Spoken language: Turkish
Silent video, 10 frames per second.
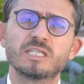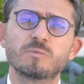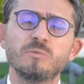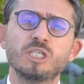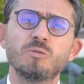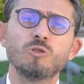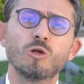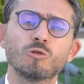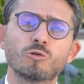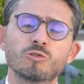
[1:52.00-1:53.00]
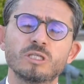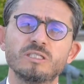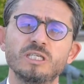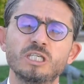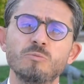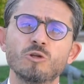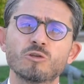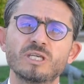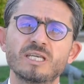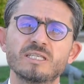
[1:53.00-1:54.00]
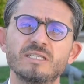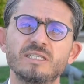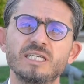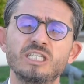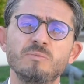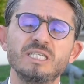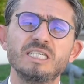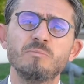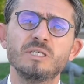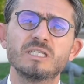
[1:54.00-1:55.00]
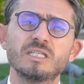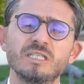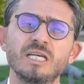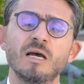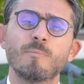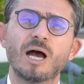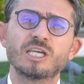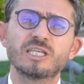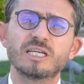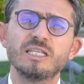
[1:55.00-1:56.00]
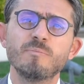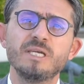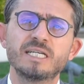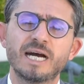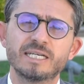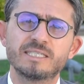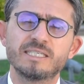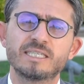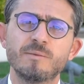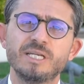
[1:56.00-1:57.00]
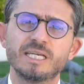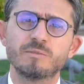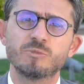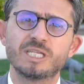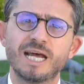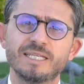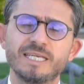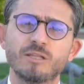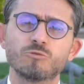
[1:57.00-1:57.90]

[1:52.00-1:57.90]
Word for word: bir kısmı 2019 yılında, 2018 yılında, 2020 yılının başlarında Mirkart sistemine girmişlerdi.